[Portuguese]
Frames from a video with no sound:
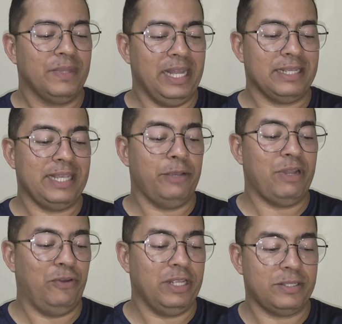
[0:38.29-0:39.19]
ela saiu
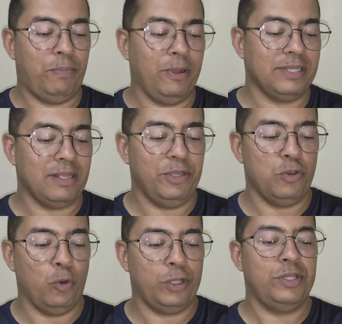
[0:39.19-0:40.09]
na Folha de São Paulo
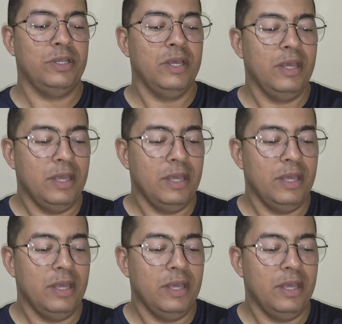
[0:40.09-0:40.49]
exatamente hoje,